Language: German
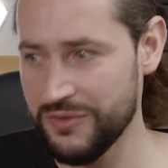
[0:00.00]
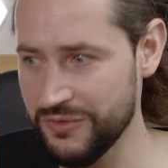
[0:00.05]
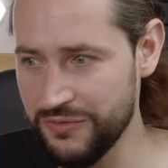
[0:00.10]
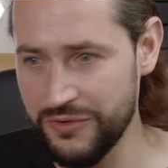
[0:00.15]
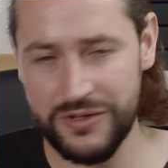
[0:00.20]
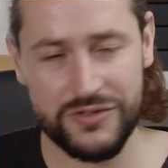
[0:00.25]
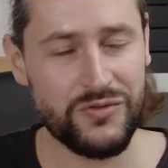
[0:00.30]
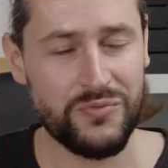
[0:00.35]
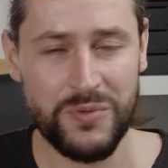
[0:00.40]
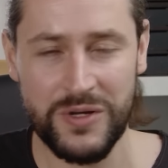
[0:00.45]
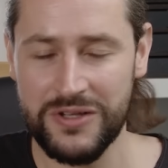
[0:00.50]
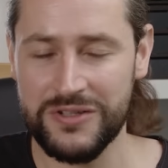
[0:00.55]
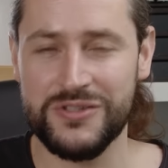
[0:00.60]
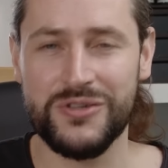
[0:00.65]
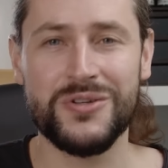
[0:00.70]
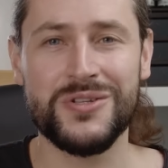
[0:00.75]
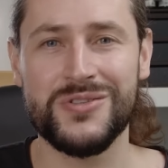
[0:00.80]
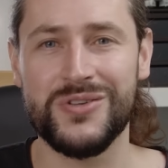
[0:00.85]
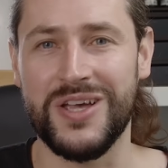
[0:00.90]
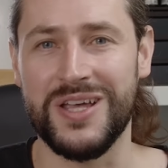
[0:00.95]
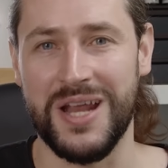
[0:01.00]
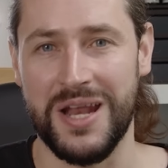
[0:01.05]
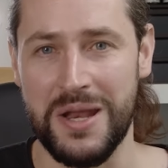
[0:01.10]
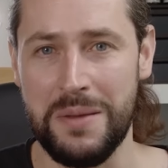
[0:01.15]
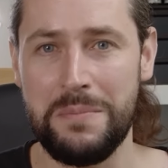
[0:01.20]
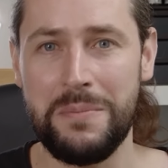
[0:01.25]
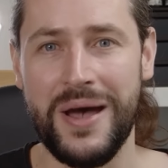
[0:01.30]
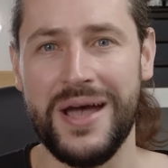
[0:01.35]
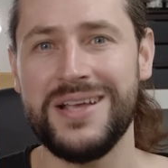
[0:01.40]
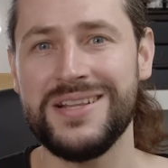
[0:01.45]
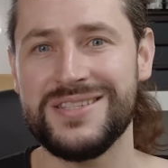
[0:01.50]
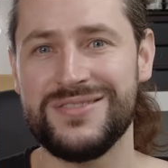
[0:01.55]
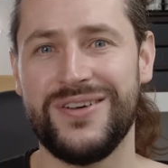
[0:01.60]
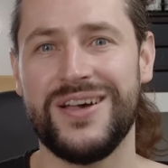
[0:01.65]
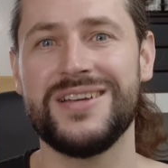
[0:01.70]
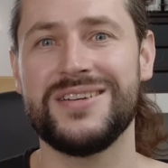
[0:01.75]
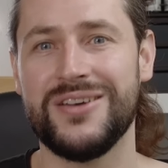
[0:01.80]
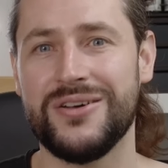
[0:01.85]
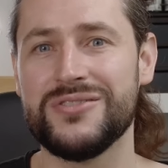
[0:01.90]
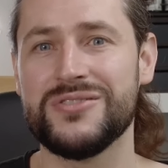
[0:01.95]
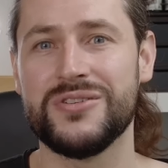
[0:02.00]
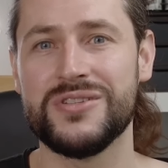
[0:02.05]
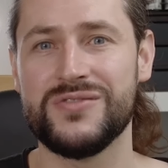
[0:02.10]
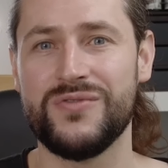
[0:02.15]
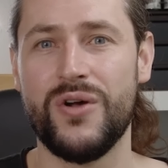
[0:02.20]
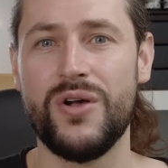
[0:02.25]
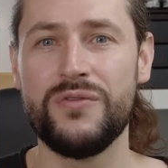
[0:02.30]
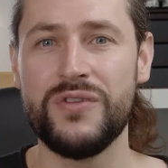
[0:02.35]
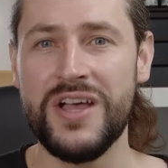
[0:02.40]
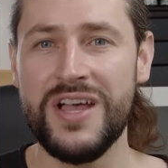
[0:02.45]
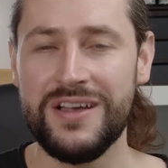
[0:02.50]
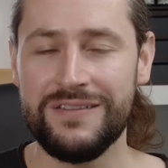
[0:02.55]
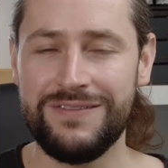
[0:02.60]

Versucht mal zurückzuerinnern. Im Mai 2012,